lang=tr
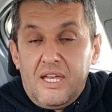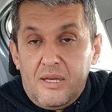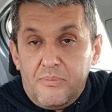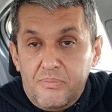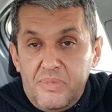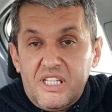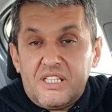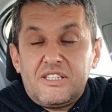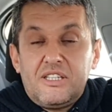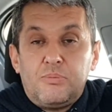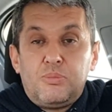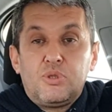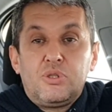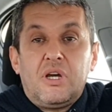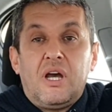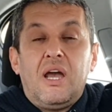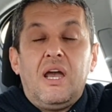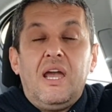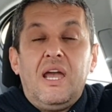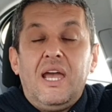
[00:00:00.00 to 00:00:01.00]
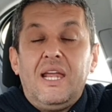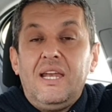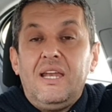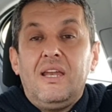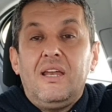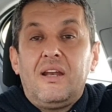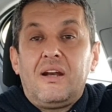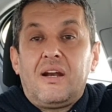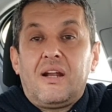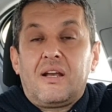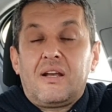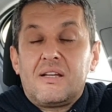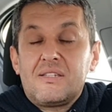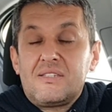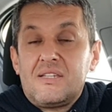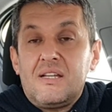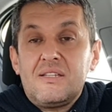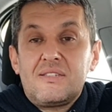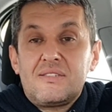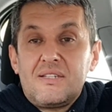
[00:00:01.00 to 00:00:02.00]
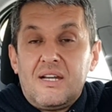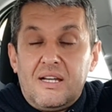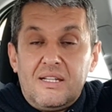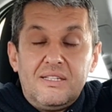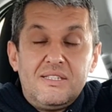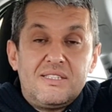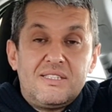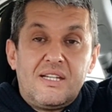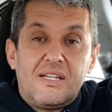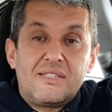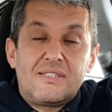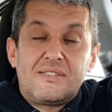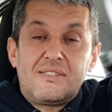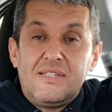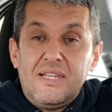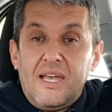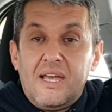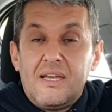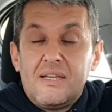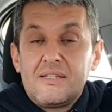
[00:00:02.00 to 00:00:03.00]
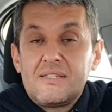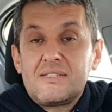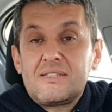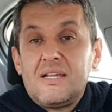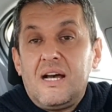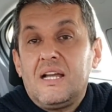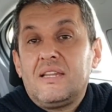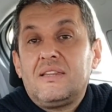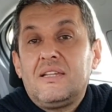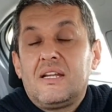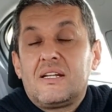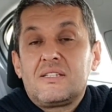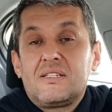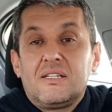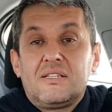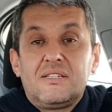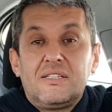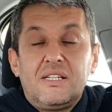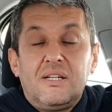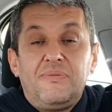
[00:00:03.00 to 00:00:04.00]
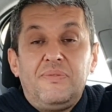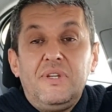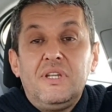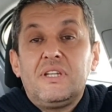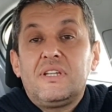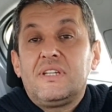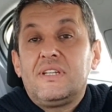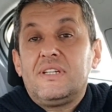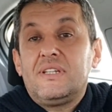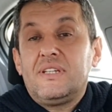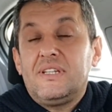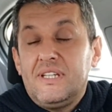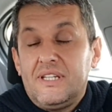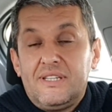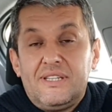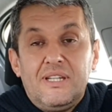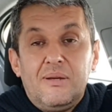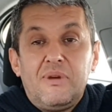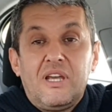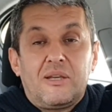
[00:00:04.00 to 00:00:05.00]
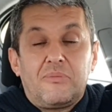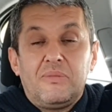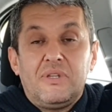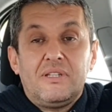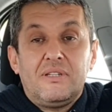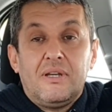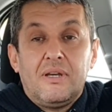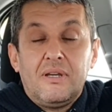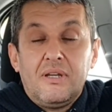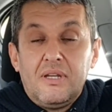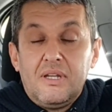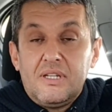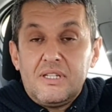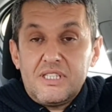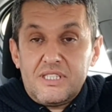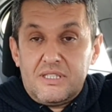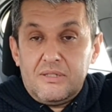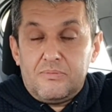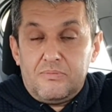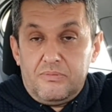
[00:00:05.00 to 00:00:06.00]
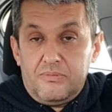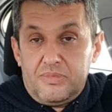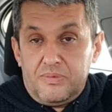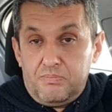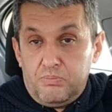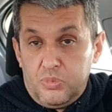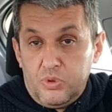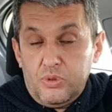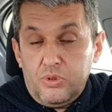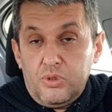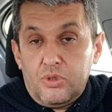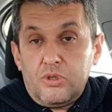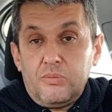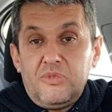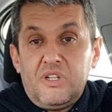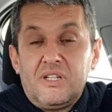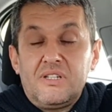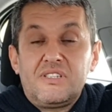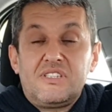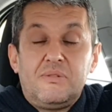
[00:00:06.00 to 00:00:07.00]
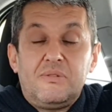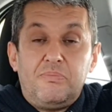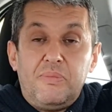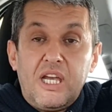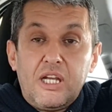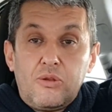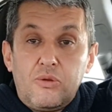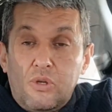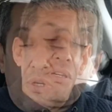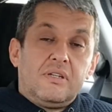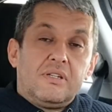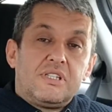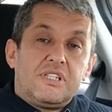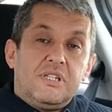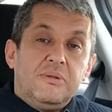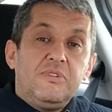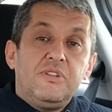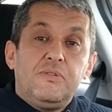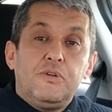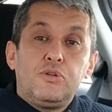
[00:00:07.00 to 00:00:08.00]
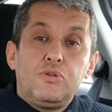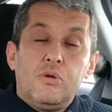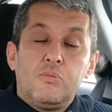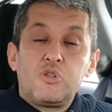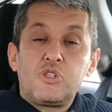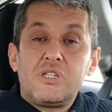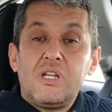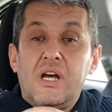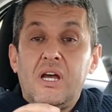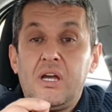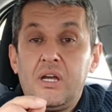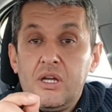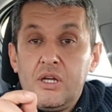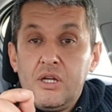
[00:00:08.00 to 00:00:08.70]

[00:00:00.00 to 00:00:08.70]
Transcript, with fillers: bir depoda 50 lira kazanç sağlayacağız diye saatlerce trafiği kilitlemek miydi? İşte bunu yorumlarınızı bekliyorum. Şimdi videomuzda